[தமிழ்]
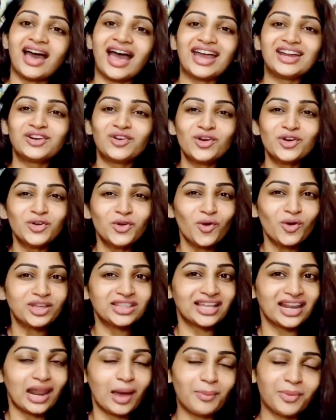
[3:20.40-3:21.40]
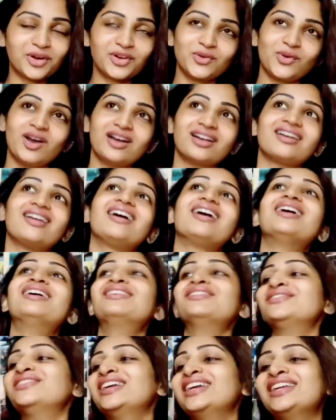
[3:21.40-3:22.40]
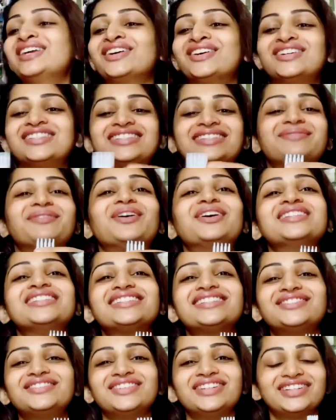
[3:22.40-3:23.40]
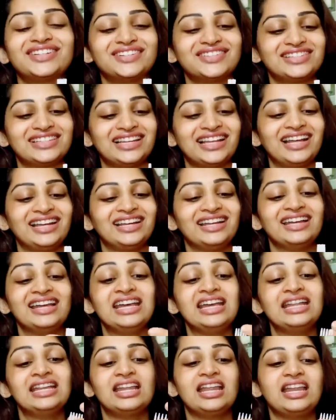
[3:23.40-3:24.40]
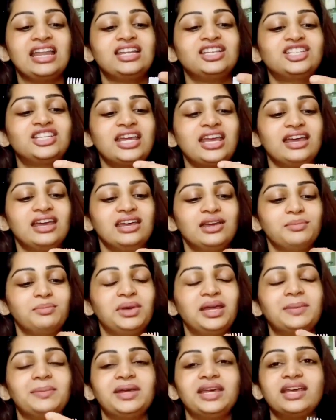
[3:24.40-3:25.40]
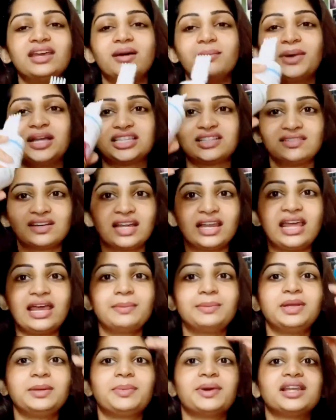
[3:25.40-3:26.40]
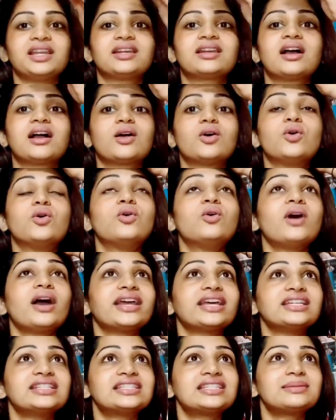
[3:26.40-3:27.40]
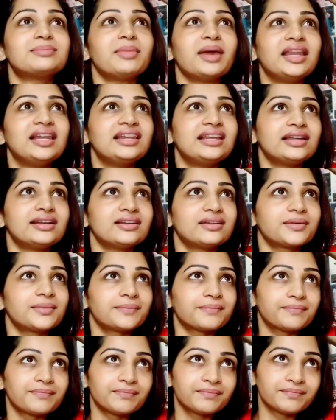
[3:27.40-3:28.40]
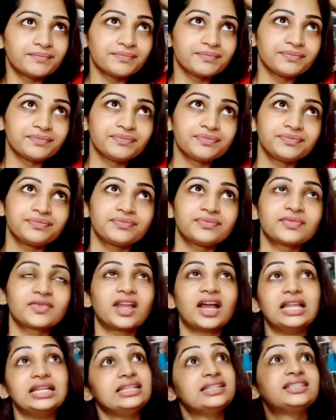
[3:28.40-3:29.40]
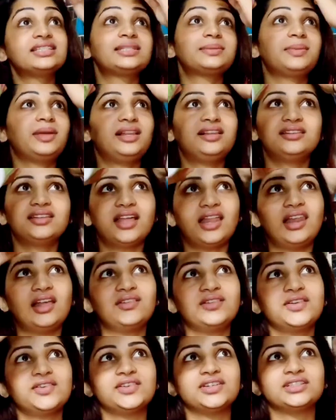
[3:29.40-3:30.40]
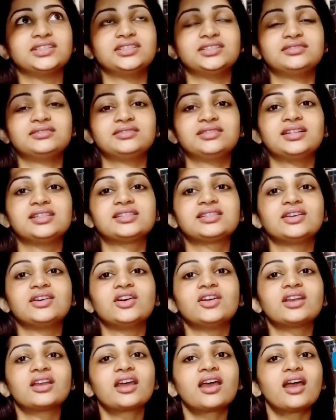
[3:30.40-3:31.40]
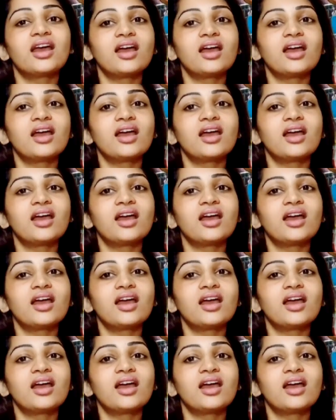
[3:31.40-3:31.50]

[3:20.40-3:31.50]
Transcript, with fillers: ஐ டோன்ட் நோ இதெல்லாம் பண்ணுவாங்களா வீடியோஸ் கான்சர்ட் வீடியோஸ்ல நான் நினச்சேன் மேபி மற்றவங்க எல்லாம் எப்படி பண்ணியிருக்காங்க ஓ ஐ கேன் ஸ்மெல் இட் அனியன் ஸ்மெல் நல்லாவே வருது இட்ஸ் குட்